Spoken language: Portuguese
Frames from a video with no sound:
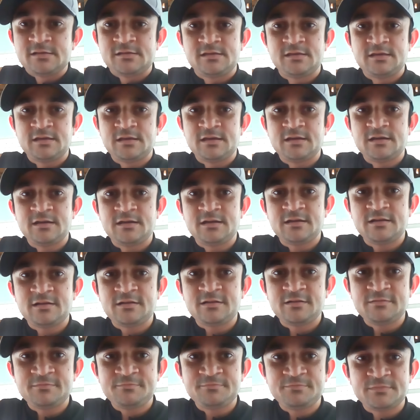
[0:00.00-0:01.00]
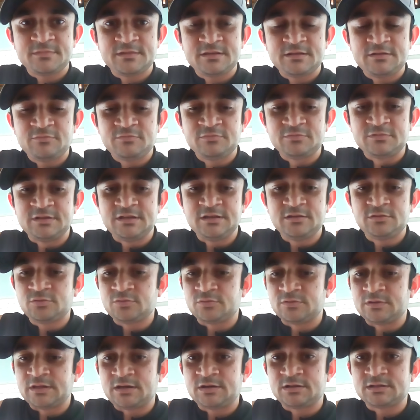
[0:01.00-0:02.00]
que é um
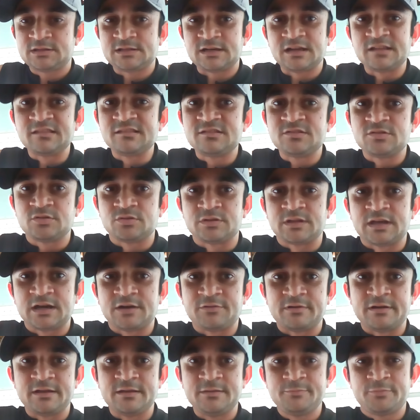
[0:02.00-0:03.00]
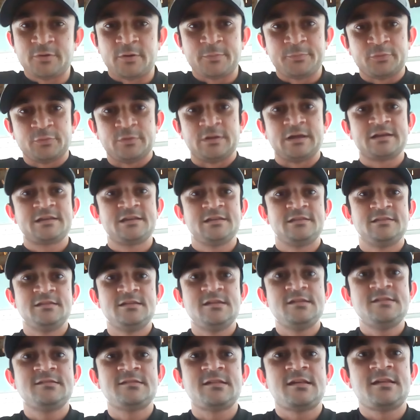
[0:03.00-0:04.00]
dito né, tradicional aí popular que
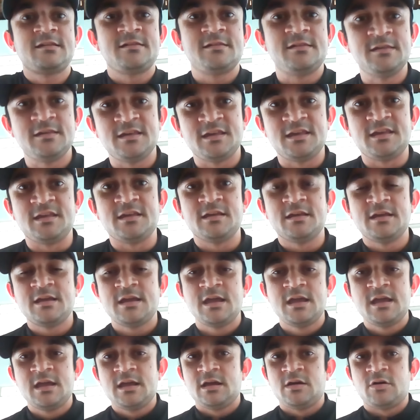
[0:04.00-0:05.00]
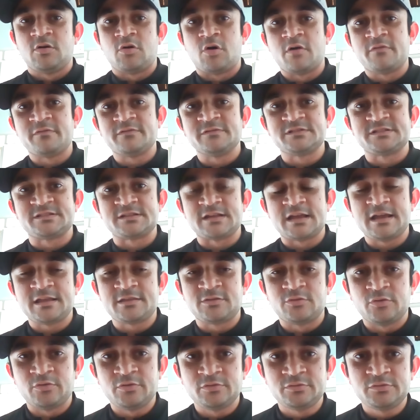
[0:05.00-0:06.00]
dizem que ovos
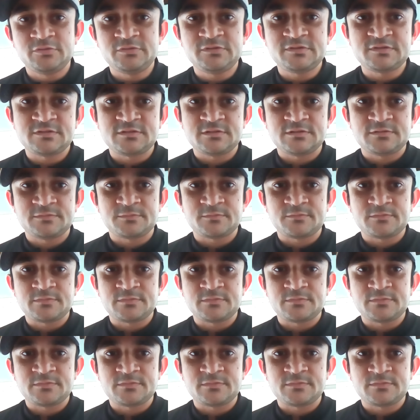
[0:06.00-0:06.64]
redondos